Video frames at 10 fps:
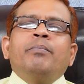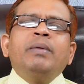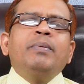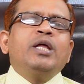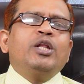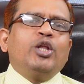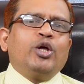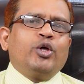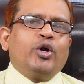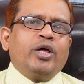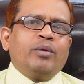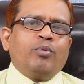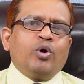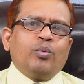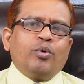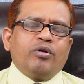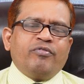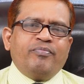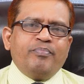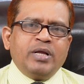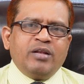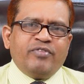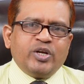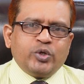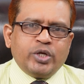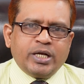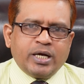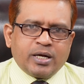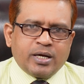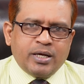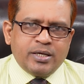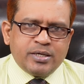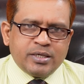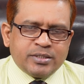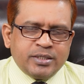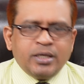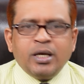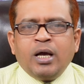বিভিন্ন ধরনের বড় বড় মিল ফ্যাক্টরি কারখানা ইন্ডাস্ট্রি